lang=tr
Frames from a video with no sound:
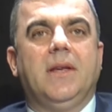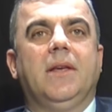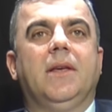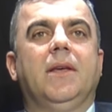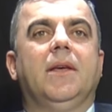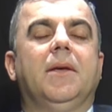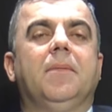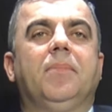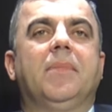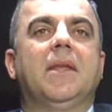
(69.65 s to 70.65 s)

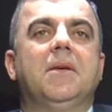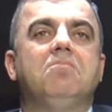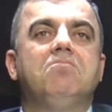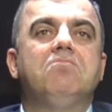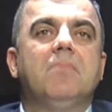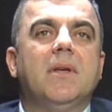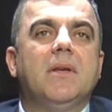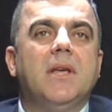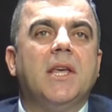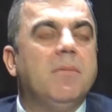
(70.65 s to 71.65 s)
E,
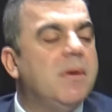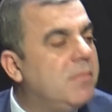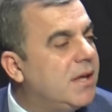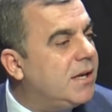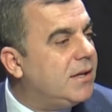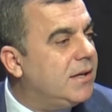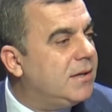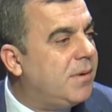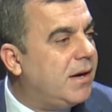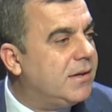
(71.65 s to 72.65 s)
2001
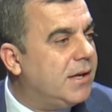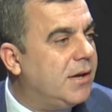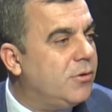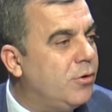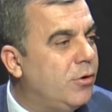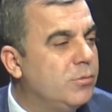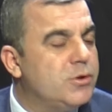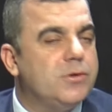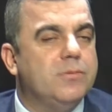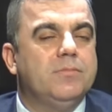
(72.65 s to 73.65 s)
yılıydı partiye üye
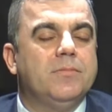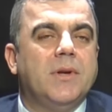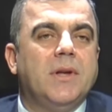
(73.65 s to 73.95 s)
olmuştum.